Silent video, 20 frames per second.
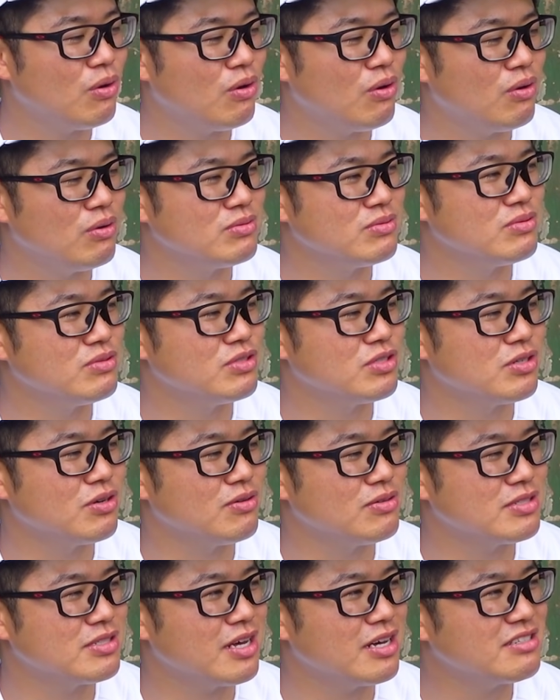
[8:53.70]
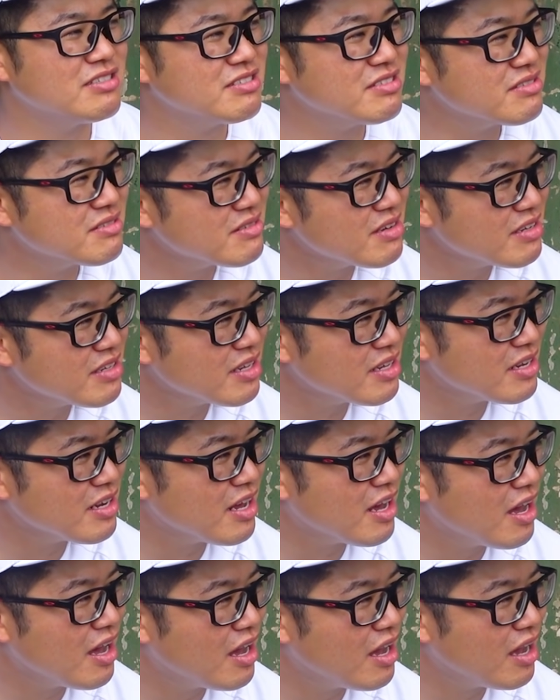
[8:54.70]
本庄、さすがだ
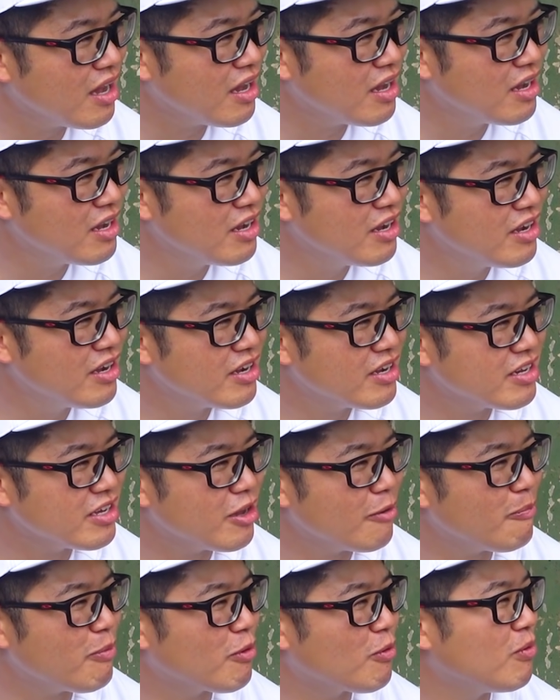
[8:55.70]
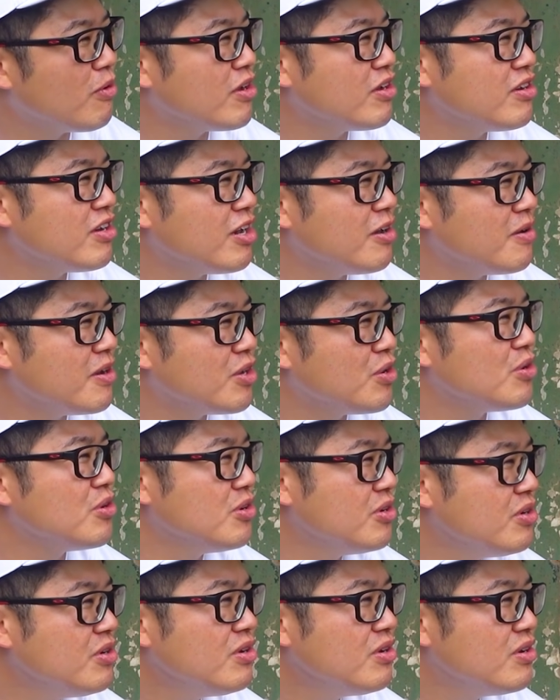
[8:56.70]
な。やっぱこれぐらいは余
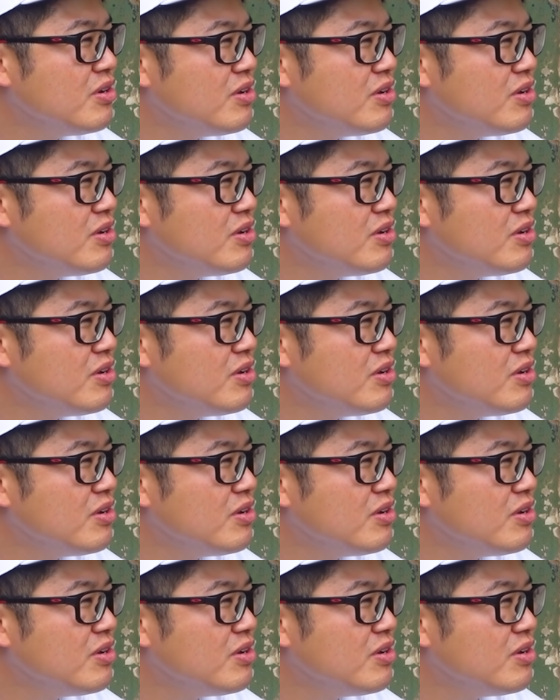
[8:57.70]
裕。